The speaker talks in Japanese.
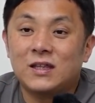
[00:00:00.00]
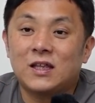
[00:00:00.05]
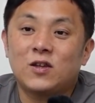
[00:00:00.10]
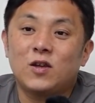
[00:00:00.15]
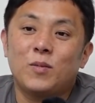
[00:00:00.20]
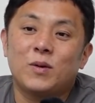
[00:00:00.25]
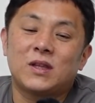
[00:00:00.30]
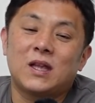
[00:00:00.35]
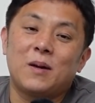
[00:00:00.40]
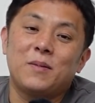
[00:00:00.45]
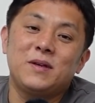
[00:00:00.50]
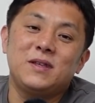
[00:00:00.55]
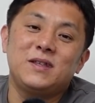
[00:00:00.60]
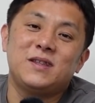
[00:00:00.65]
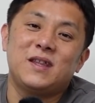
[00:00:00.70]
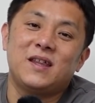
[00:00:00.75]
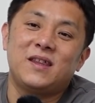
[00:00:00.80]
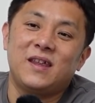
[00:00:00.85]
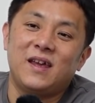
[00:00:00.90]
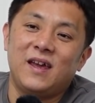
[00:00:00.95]
例えば旅に
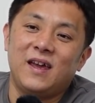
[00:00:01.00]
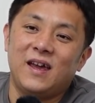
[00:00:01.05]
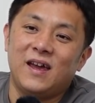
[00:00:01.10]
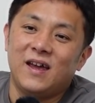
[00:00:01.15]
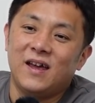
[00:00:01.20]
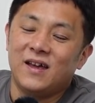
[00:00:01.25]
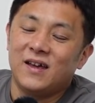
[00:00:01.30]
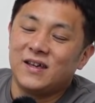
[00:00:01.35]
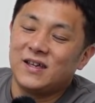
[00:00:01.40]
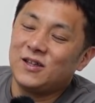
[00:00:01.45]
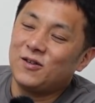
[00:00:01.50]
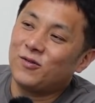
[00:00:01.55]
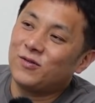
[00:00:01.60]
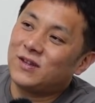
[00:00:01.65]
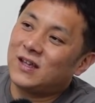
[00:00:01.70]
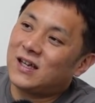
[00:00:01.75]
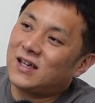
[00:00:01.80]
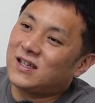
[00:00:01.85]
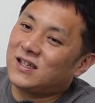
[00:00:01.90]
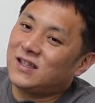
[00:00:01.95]
出て、いろん
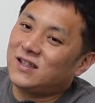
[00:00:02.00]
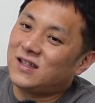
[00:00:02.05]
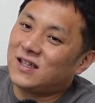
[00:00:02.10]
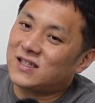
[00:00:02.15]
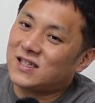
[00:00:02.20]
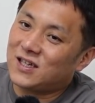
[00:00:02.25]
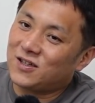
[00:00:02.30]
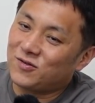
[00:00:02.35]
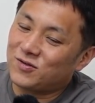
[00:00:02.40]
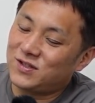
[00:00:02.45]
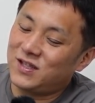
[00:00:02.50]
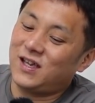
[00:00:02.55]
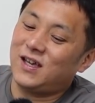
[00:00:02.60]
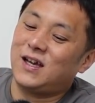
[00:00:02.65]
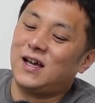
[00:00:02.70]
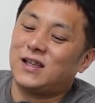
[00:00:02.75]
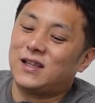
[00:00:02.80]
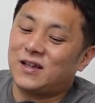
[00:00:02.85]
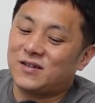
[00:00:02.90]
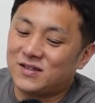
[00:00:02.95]
な行った先の
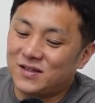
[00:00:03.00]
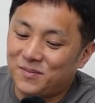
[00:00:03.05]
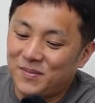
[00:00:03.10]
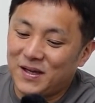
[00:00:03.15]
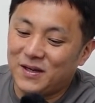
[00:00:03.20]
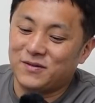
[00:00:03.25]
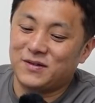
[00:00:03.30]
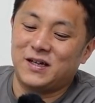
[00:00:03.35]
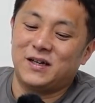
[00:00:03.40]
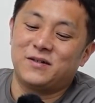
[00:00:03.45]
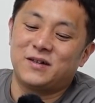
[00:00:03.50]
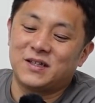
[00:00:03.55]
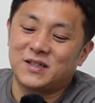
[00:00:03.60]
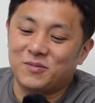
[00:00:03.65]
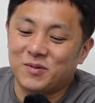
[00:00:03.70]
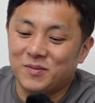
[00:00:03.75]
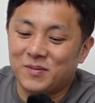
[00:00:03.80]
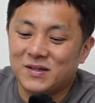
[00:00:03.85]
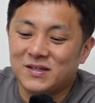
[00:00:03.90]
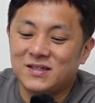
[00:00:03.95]
ステッカーたくさんバイクに貼る方
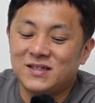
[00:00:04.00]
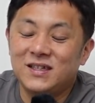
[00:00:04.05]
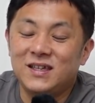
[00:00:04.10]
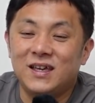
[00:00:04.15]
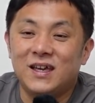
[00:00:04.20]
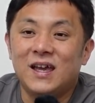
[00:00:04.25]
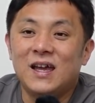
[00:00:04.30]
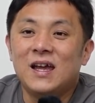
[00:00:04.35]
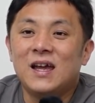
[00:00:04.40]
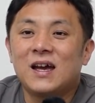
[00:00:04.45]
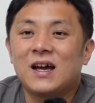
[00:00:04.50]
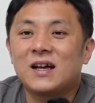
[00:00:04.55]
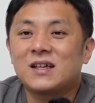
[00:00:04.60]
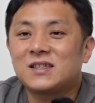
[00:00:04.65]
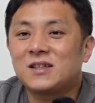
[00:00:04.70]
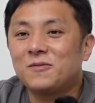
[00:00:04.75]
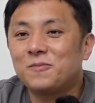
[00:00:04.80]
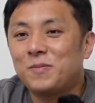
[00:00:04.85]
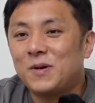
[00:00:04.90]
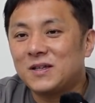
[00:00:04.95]
もいますし、
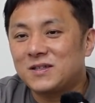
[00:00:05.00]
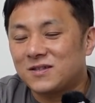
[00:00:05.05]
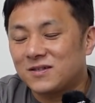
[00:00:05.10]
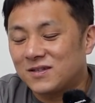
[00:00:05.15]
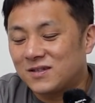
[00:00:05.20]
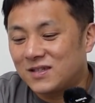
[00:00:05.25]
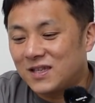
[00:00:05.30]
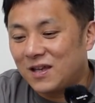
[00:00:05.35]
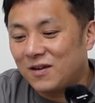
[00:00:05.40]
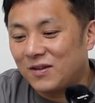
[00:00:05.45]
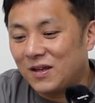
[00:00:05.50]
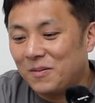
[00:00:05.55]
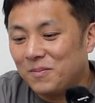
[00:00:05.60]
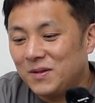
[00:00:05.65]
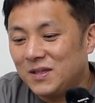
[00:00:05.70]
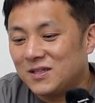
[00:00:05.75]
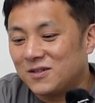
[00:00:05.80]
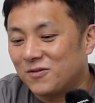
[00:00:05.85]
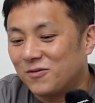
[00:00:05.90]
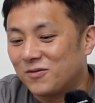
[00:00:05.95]
カスタムパーツつけるた
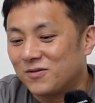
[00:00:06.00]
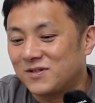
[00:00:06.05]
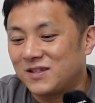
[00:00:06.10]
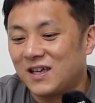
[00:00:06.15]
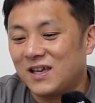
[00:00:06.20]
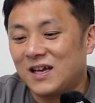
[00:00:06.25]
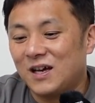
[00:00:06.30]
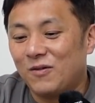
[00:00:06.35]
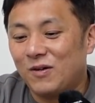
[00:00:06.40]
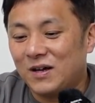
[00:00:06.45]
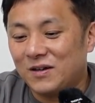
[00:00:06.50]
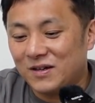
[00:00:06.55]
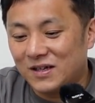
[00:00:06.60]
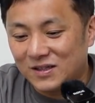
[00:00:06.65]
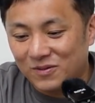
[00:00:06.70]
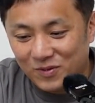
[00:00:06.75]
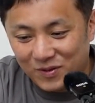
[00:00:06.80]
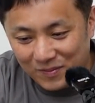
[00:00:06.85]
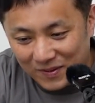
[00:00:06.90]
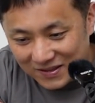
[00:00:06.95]
びにそのステッカーを貼る
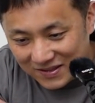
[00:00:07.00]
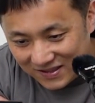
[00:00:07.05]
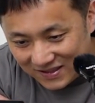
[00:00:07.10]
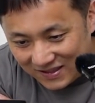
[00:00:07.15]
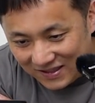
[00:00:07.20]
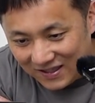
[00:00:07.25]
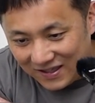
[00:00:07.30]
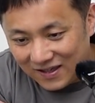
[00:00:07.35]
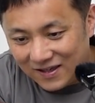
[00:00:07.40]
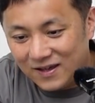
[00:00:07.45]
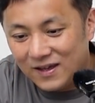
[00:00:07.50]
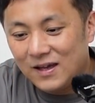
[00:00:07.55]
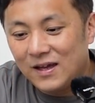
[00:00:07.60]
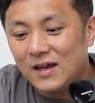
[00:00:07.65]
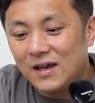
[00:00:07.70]
方もいますし、